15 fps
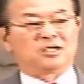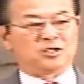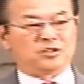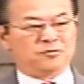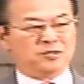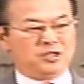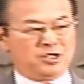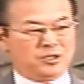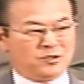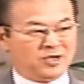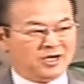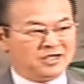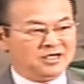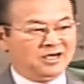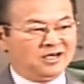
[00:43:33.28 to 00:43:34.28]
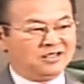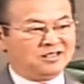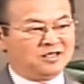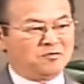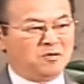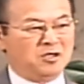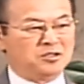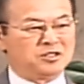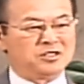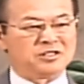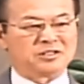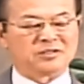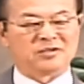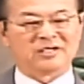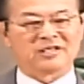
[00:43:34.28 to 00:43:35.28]
久しぶりに教会に入ってベンチ
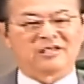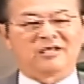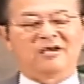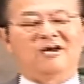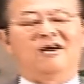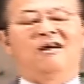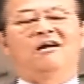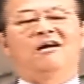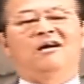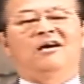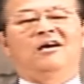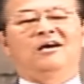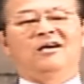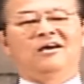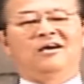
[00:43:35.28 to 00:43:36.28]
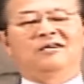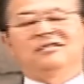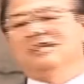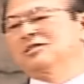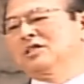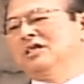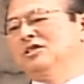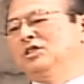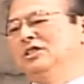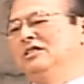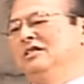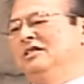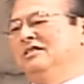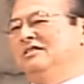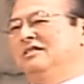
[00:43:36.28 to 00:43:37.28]
に座って、いや懐かし
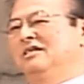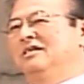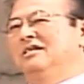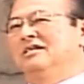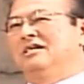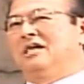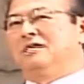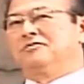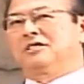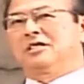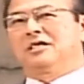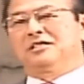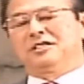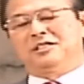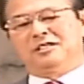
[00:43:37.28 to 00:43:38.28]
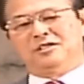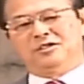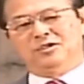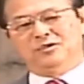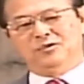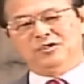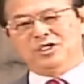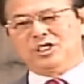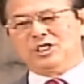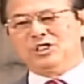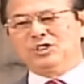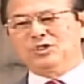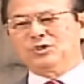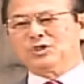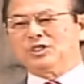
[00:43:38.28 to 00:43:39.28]
いな。アフリカに来て非常に
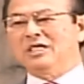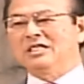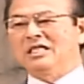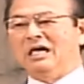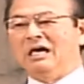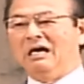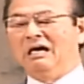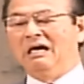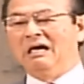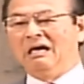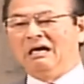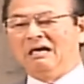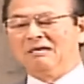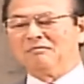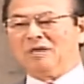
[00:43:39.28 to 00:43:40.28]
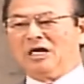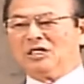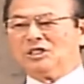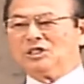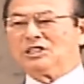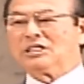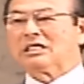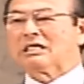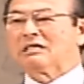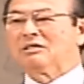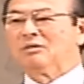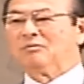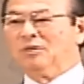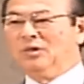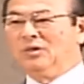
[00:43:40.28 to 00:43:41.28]
緊張していた毎日だけ
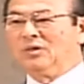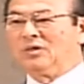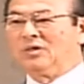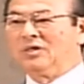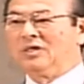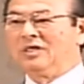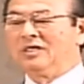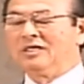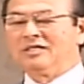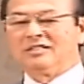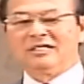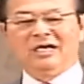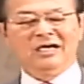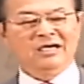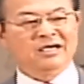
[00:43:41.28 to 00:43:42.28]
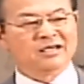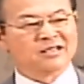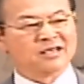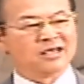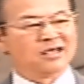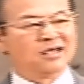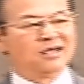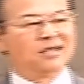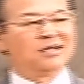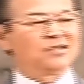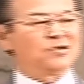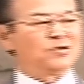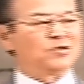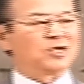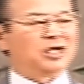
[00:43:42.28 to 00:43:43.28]
ども、なんかね、
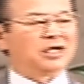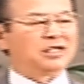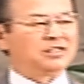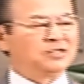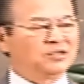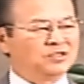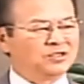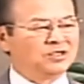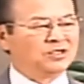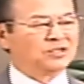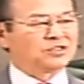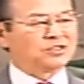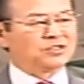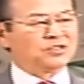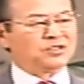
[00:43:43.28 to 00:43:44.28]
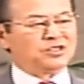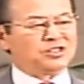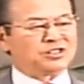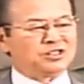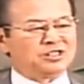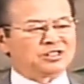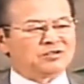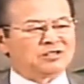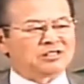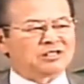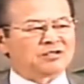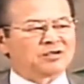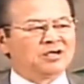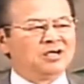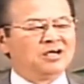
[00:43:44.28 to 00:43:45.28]
教会のその椅子に座っ
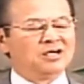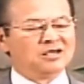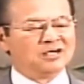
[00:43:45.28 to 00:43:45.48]
た時、はーっ